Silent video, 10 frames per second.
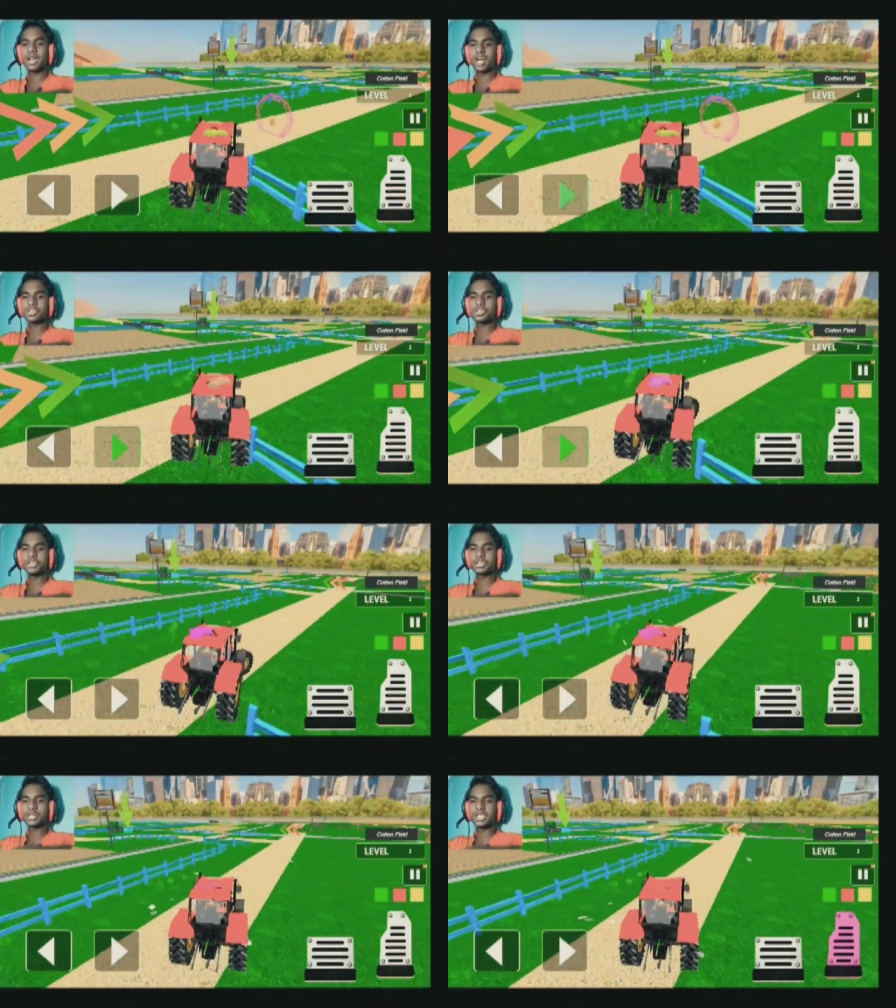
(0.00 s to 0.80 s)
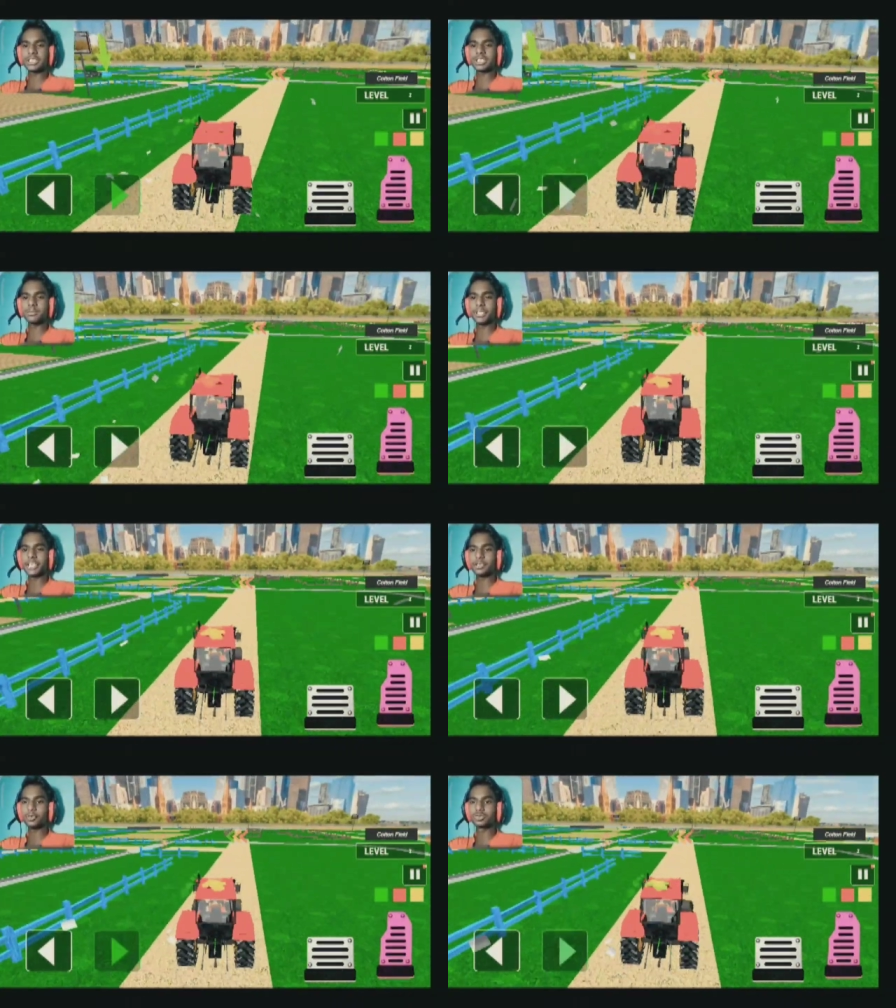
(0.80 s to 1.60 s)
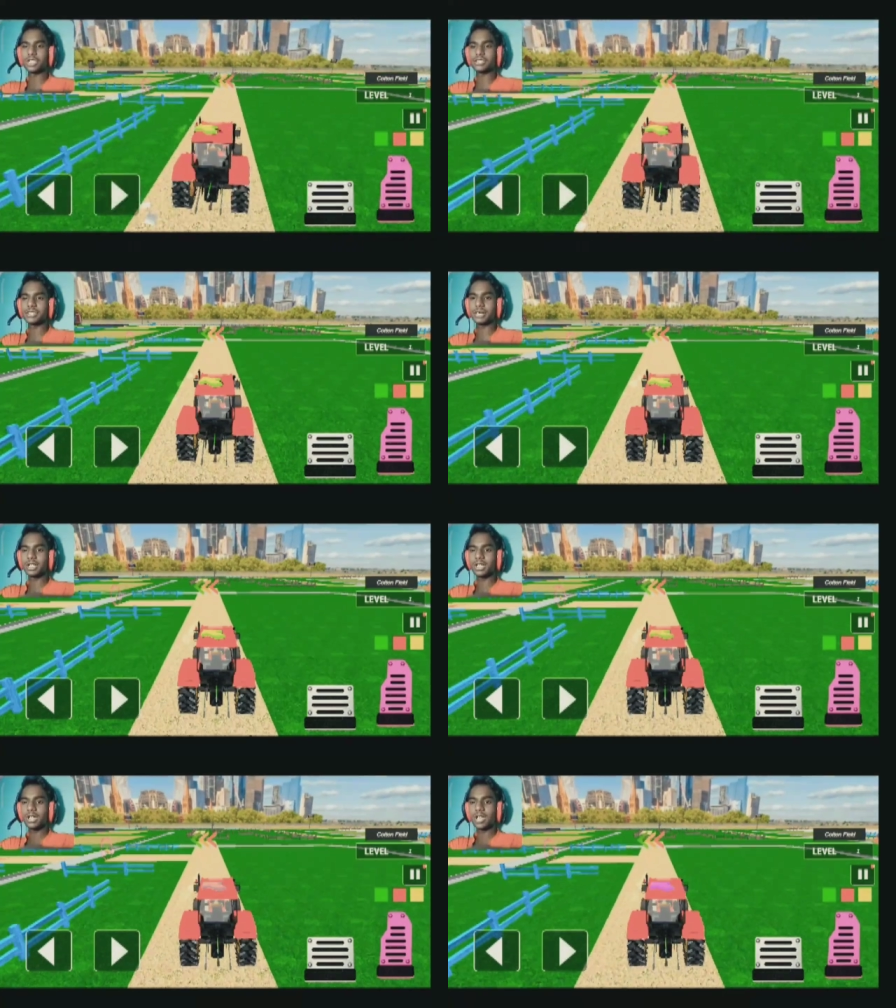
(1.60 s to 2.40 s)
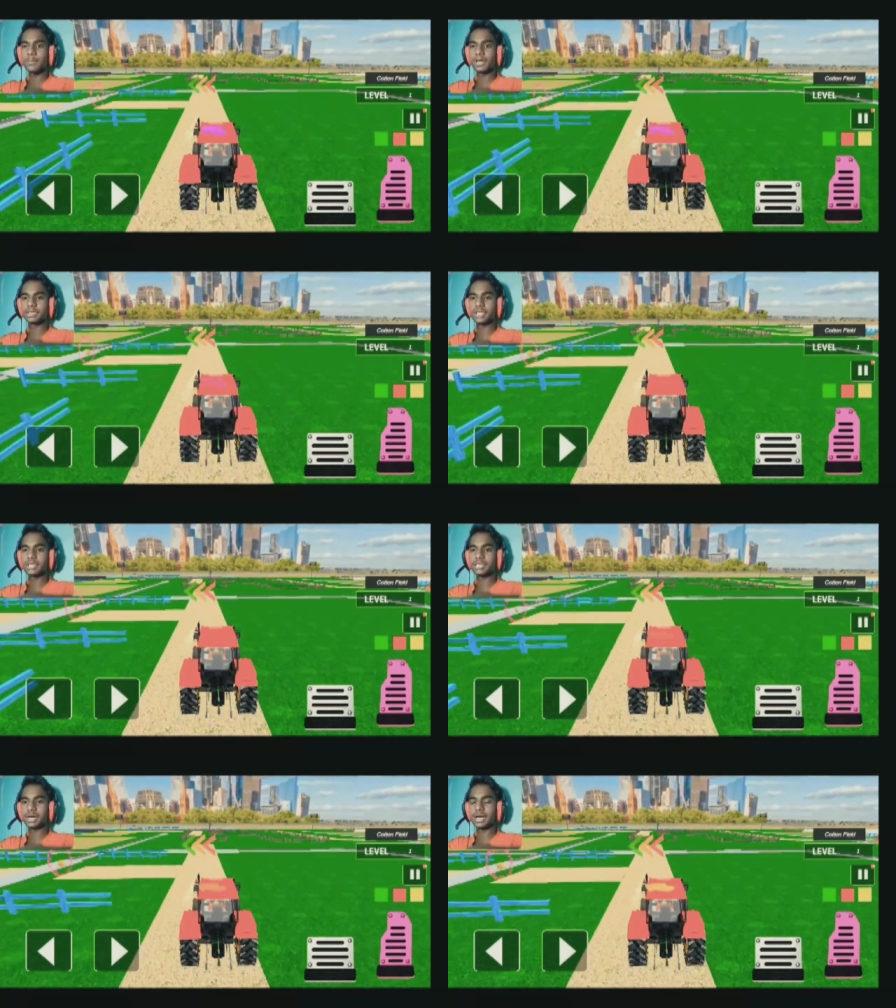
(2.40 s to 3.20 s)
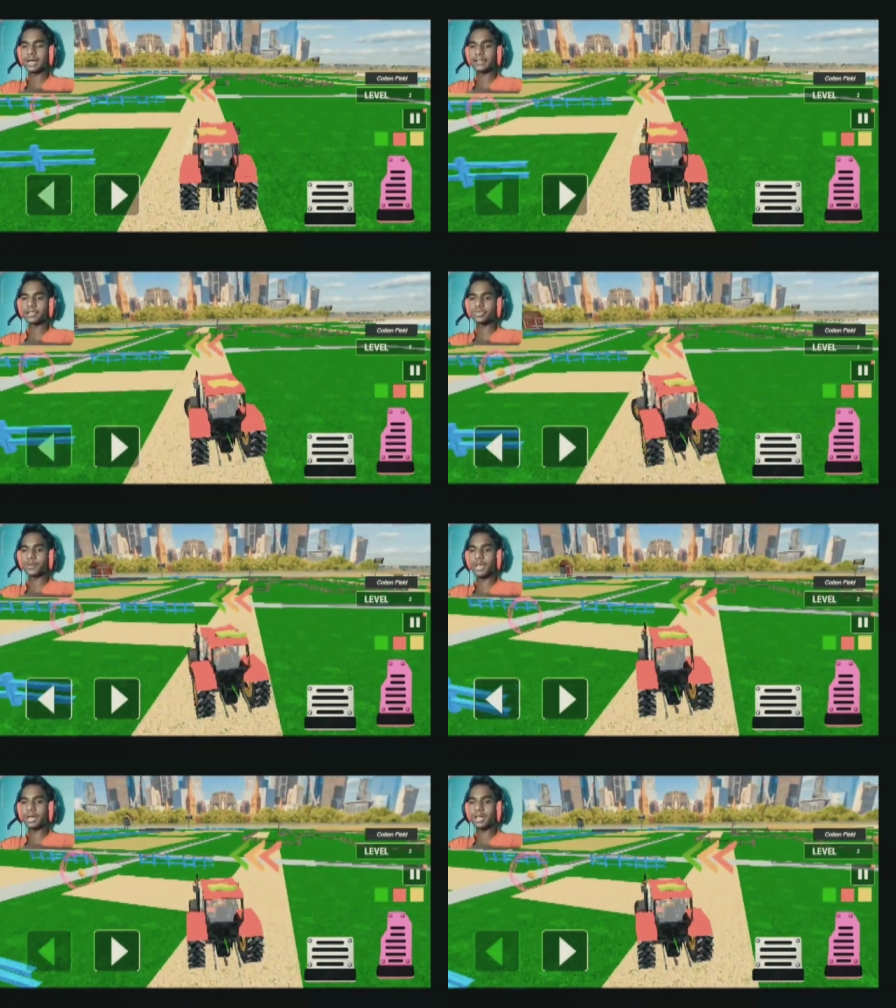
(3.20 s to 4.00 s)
अच्छी तरह से कर लिया था कंप्लीट किया दूसरा सीजन अब बस कितना धीरे चल रहा है ट्रैक्टर तो सेम है